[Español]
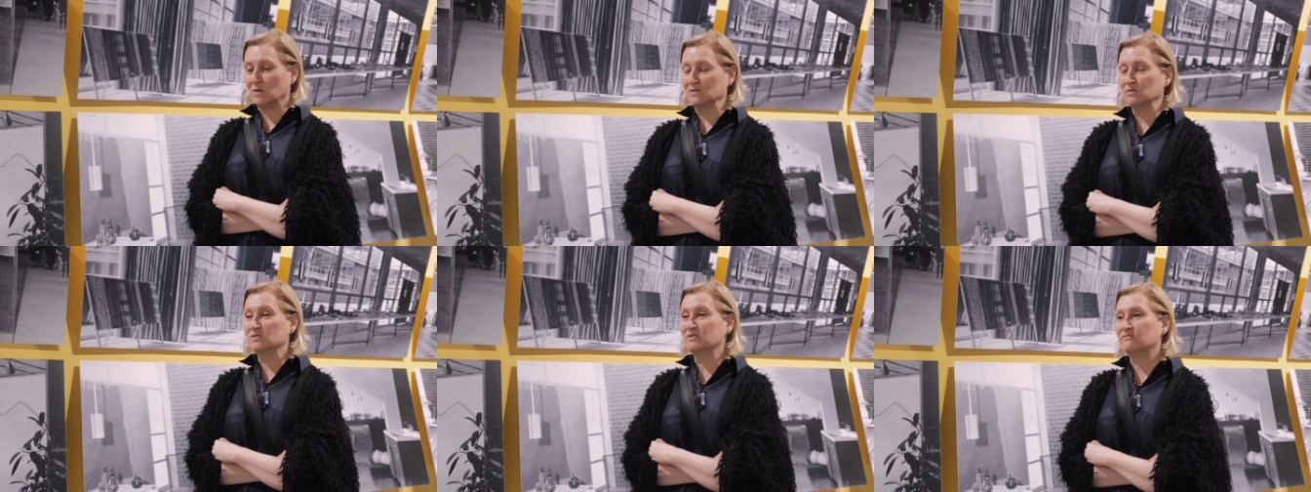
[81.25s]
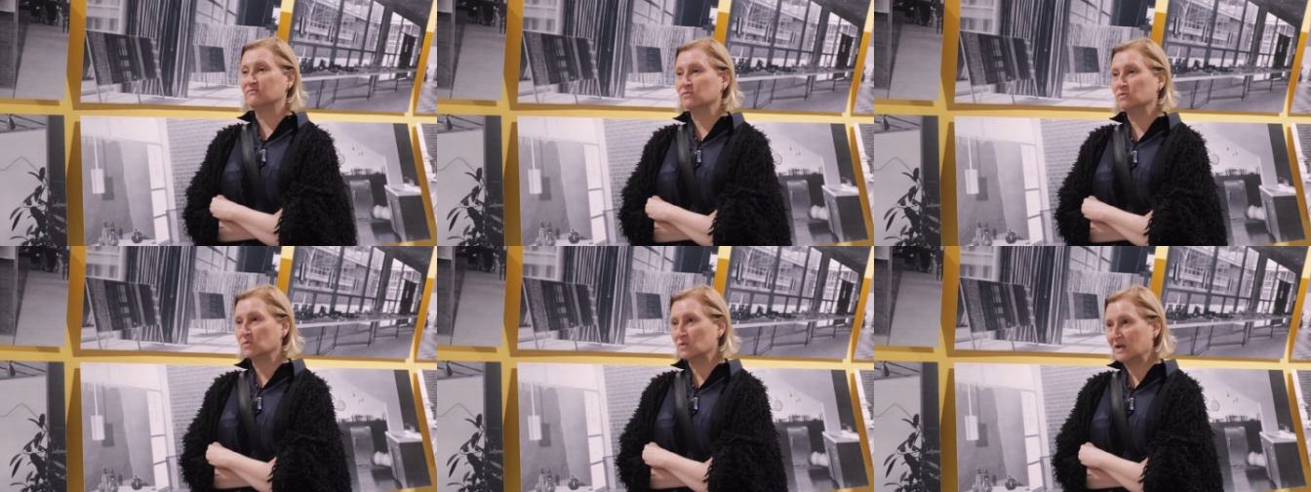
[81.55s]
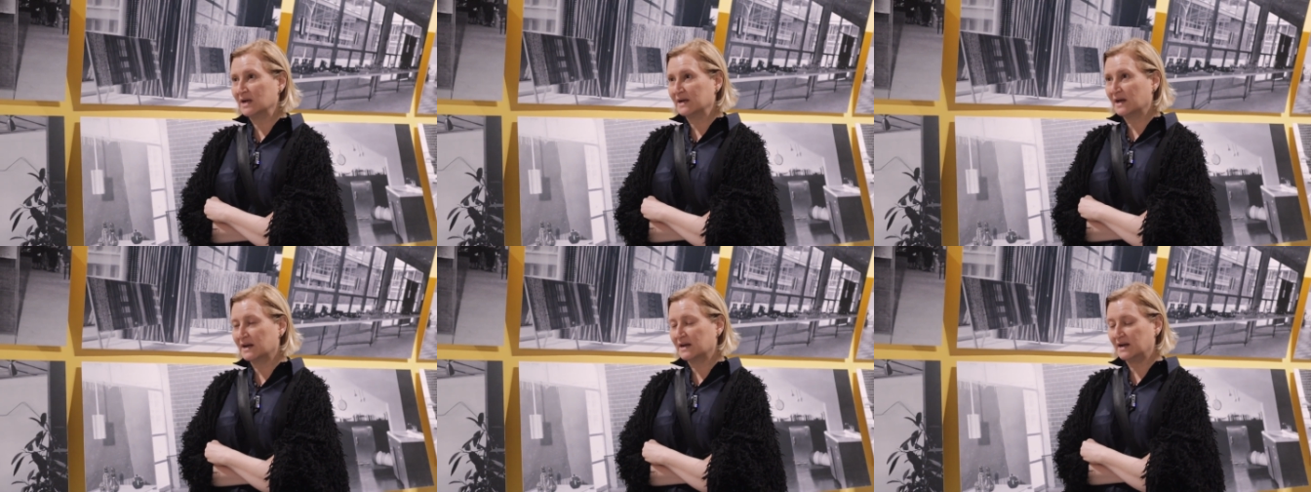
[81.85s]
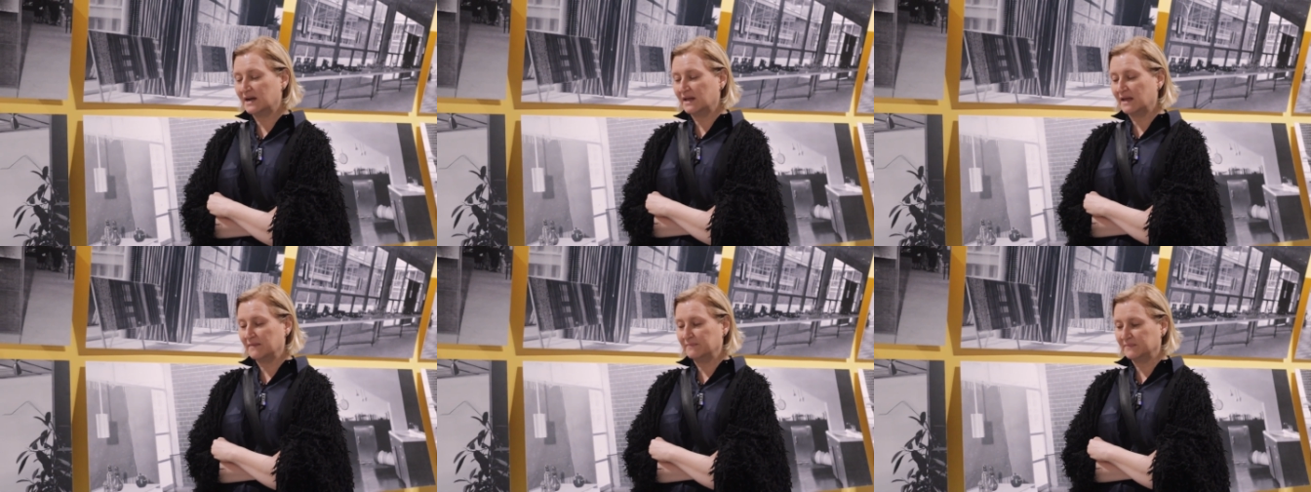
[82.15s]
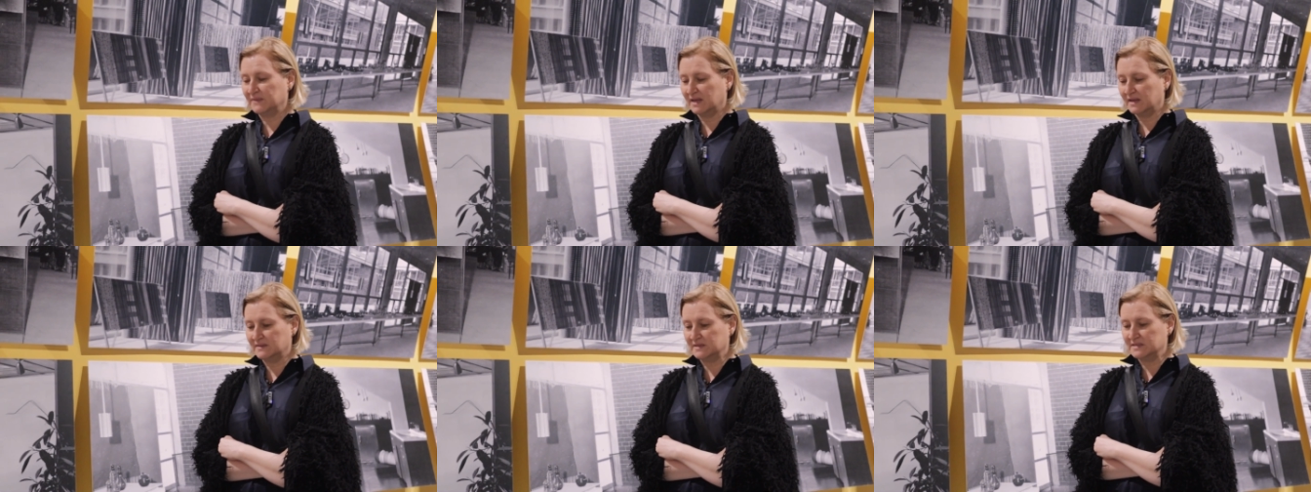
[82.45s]
cuando se fundó la
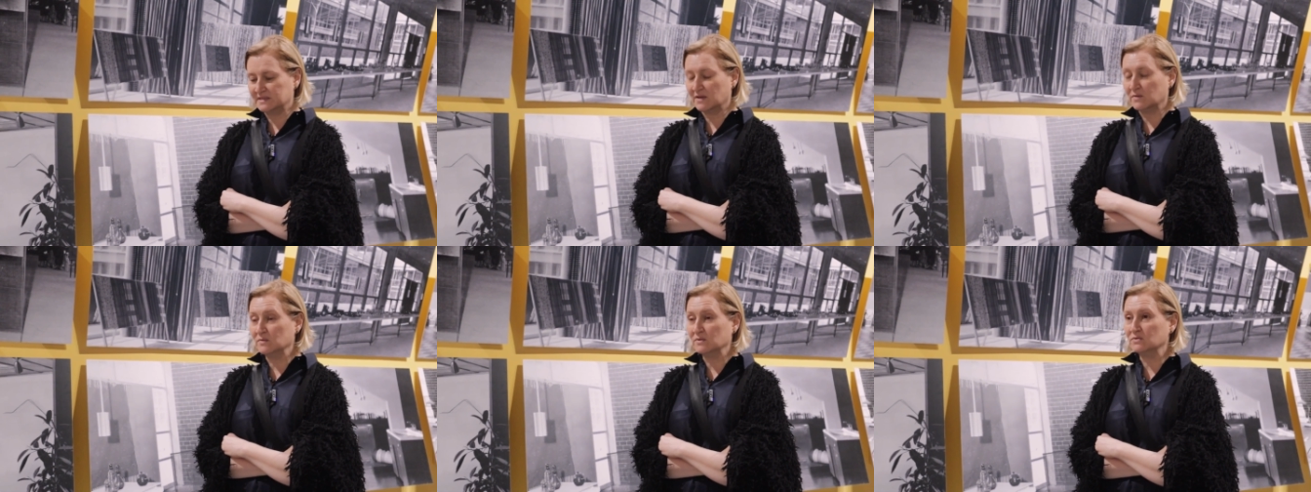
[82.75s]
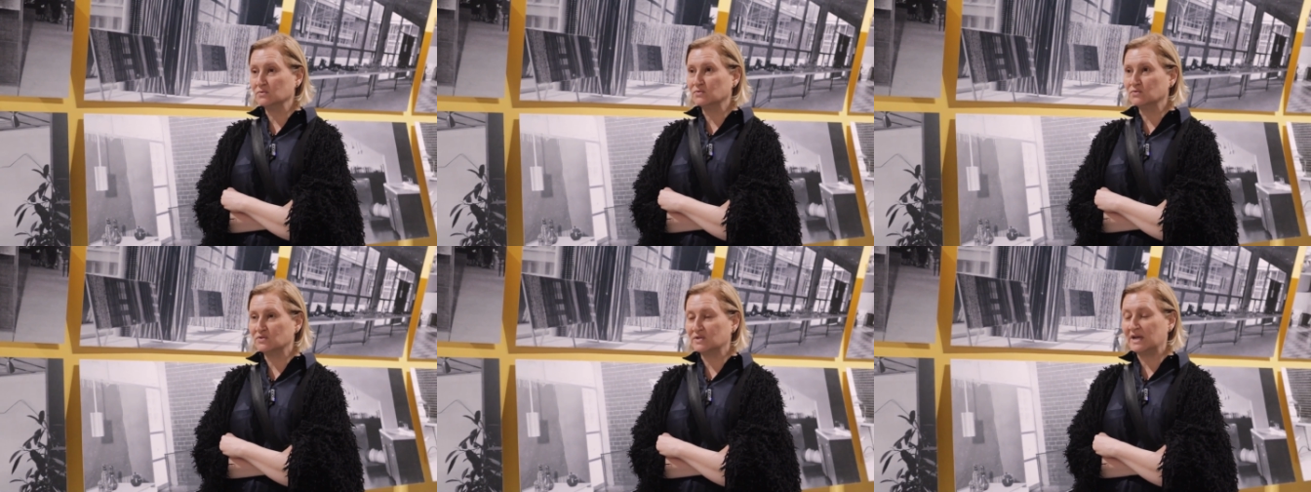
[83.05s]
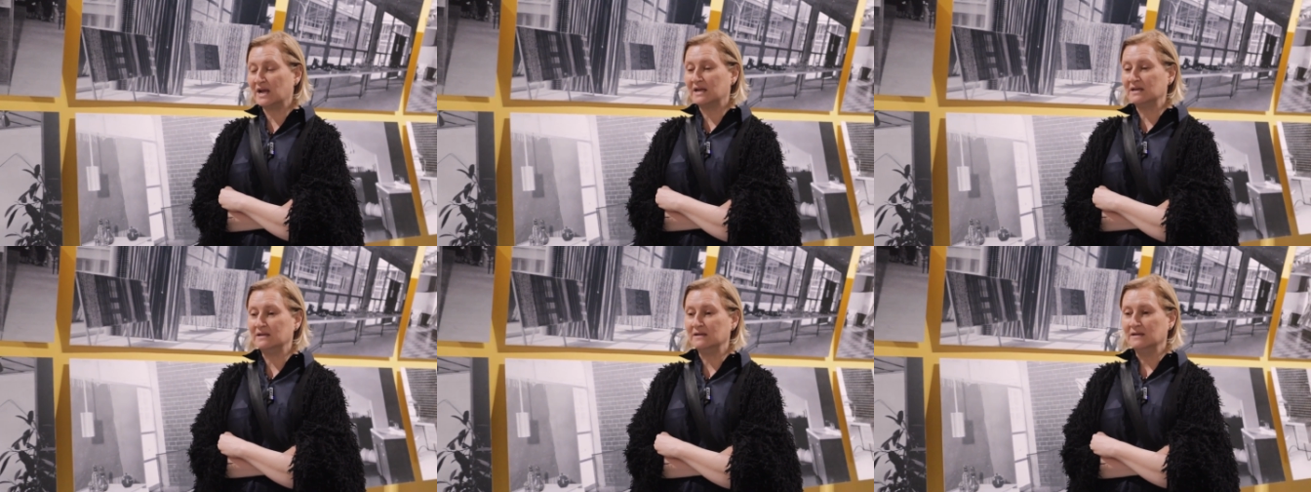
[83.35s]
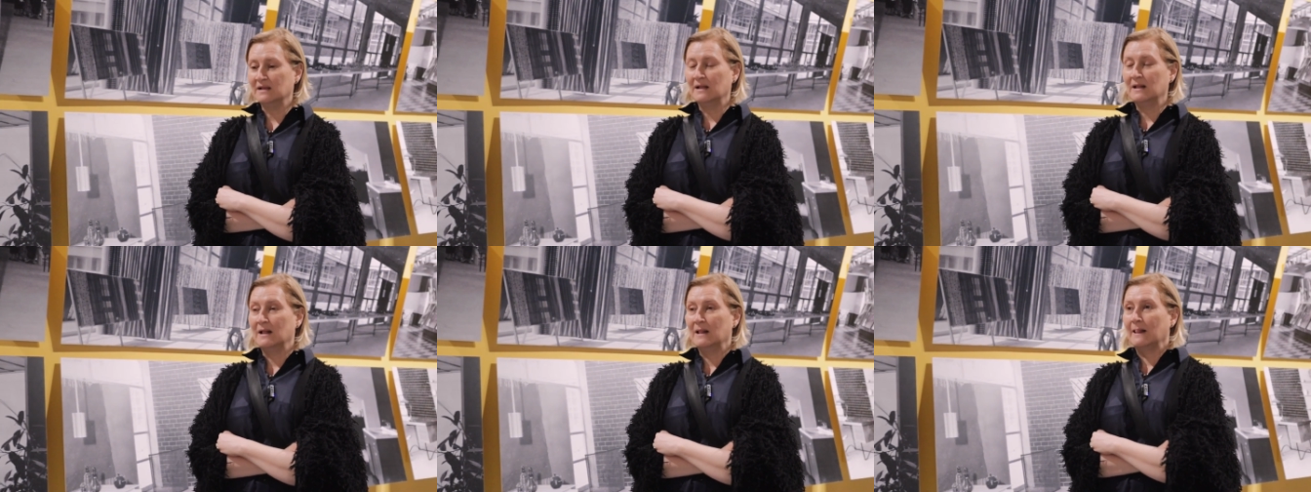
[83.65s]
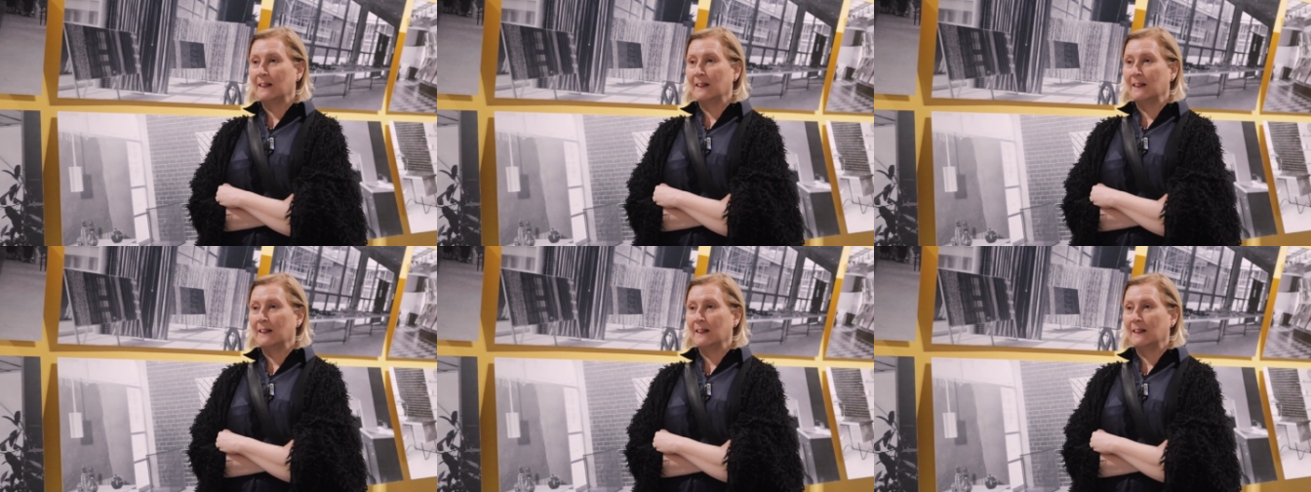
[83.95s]
carrera de diseño industrial